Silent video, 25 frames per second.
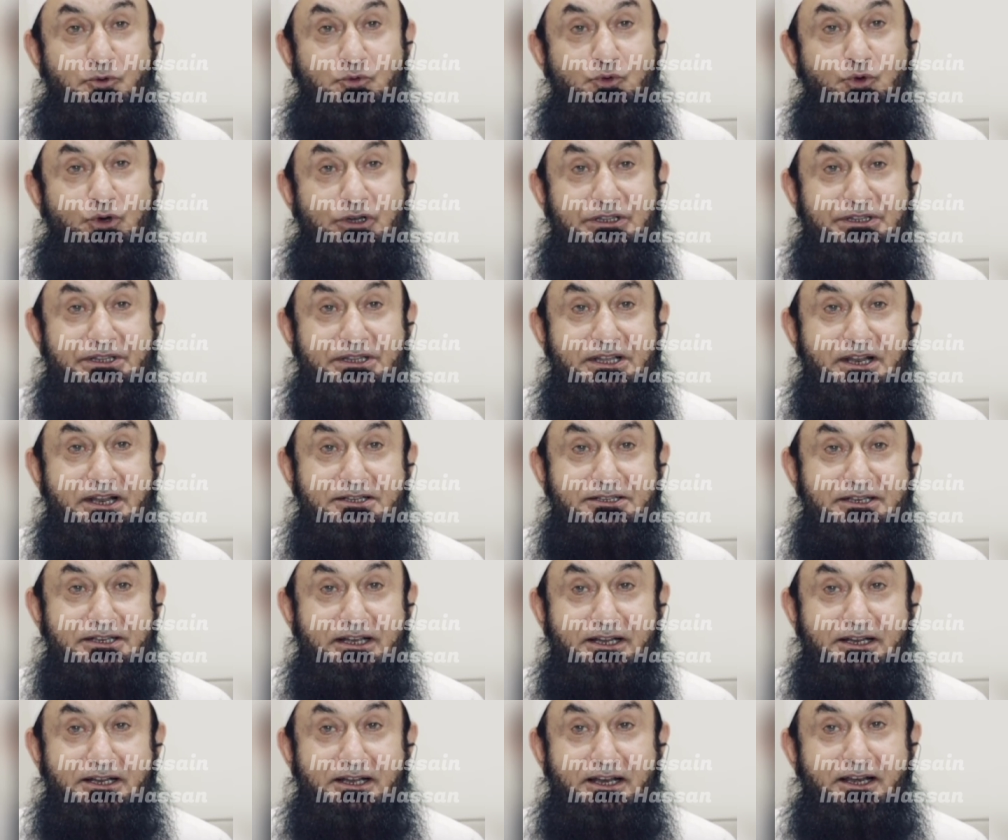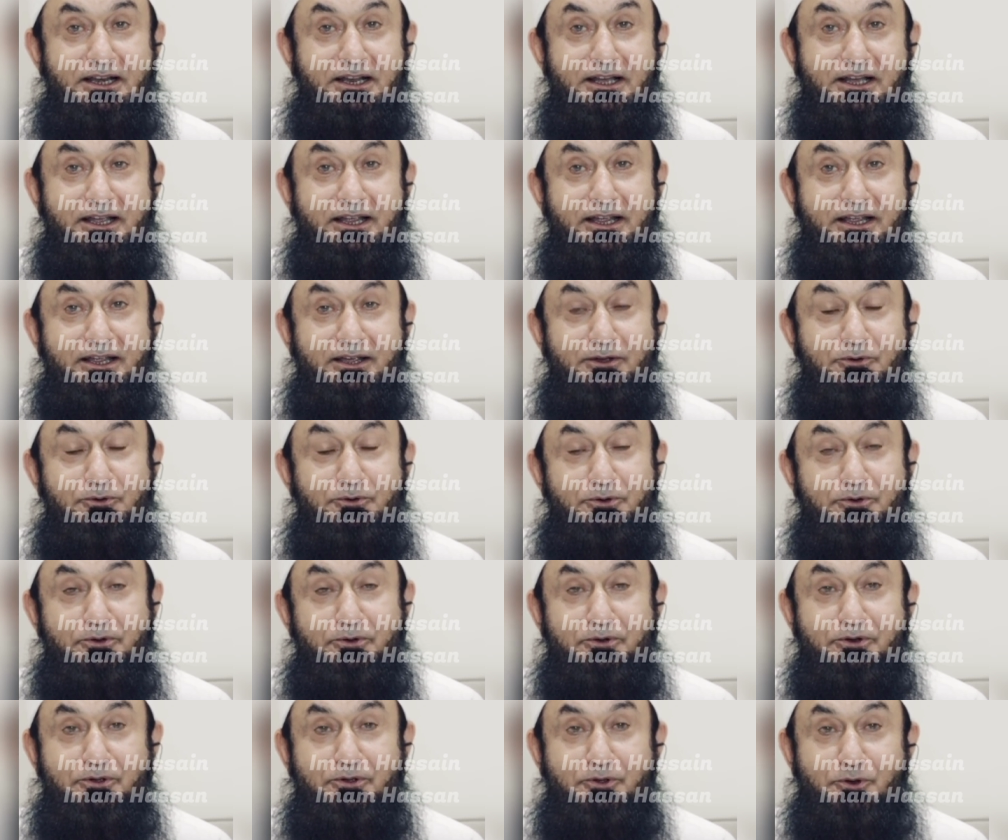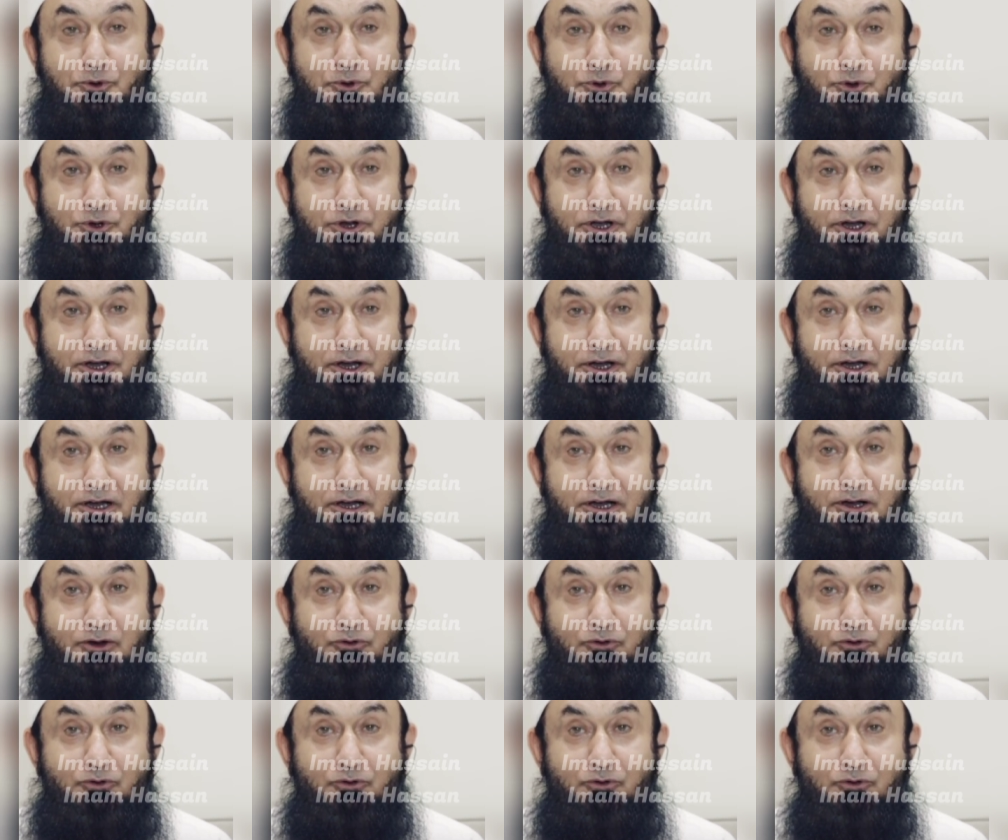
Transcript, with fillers: वो अंदर जाने लगे उन्होंने रोका